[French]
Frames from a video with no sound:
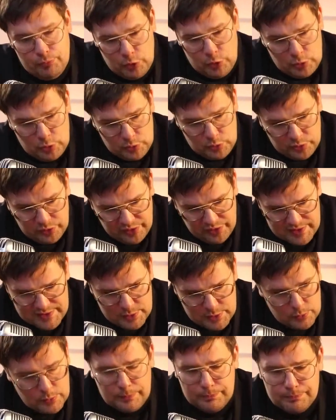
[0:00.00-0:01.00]
De toute
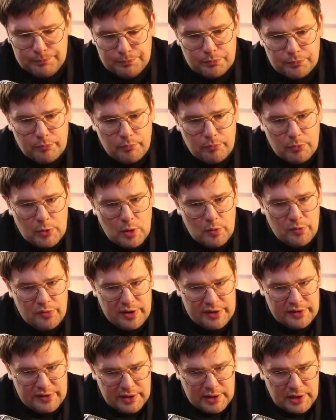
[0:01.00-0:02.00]
façon, on
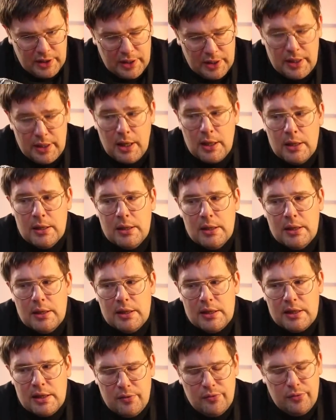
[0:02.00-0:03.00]
va être très clair,
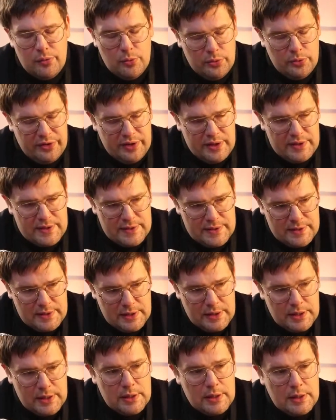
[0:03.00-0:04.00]
il faut
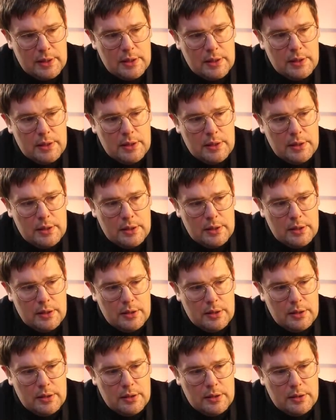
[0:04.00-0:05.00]
tester
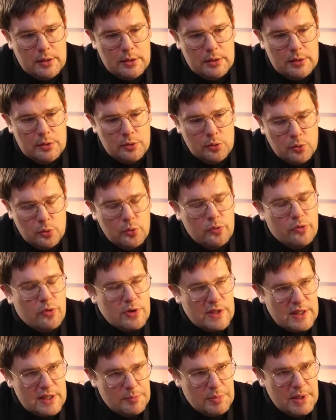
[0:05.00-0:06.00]
nos
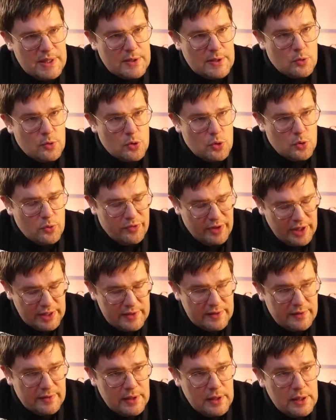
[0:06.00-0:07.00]
nouveaux espaces de
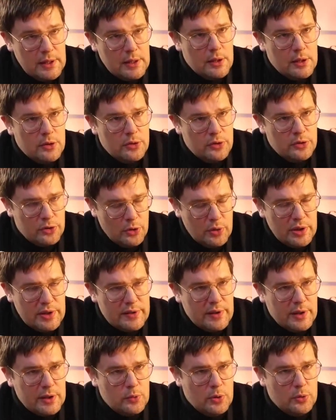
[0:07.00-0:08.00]
souveraineté dans les
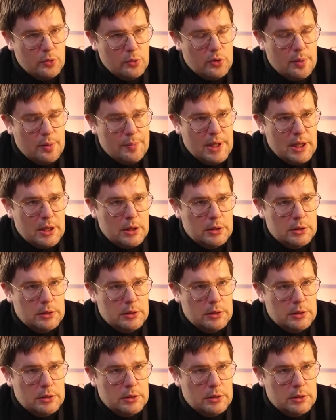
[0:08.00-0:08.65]
territoires d'outre-mer.